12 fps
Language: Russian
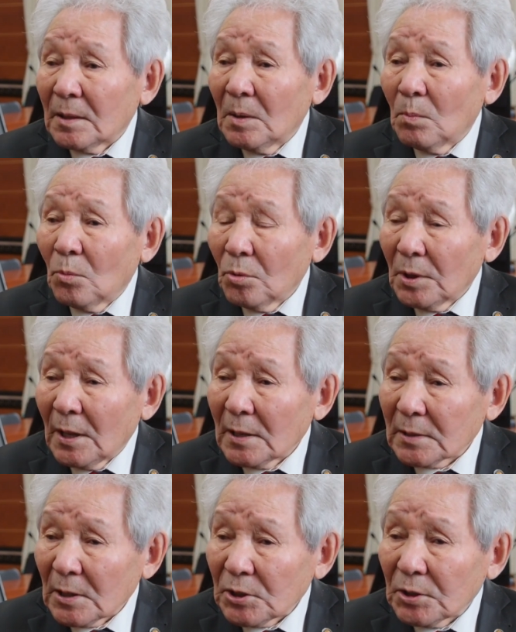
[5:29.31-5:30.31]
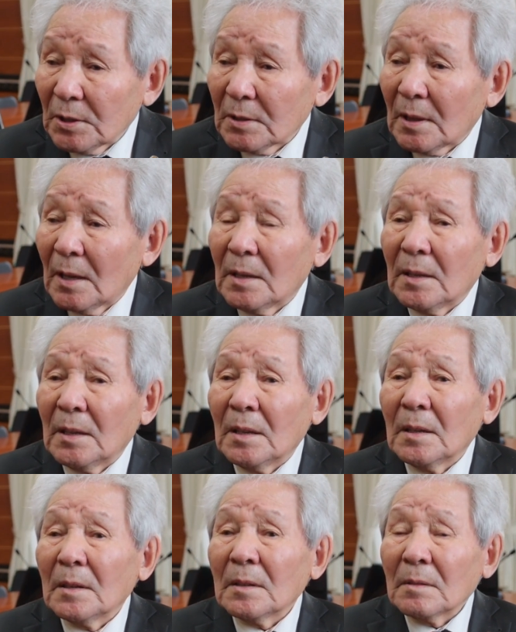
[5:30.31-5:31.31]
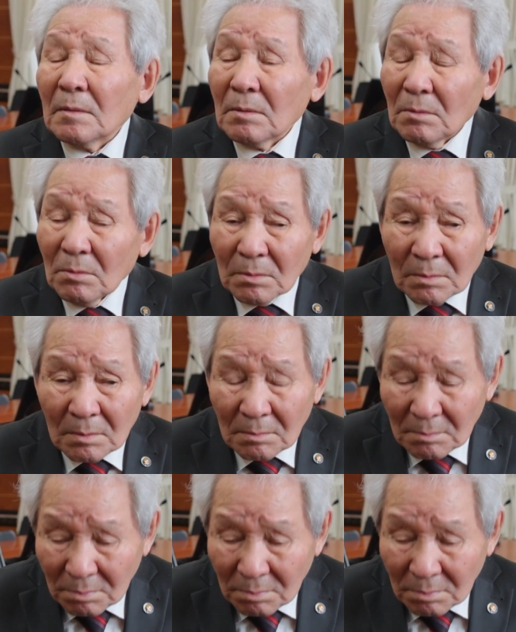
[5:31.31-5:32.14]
иммунная защита, и ну,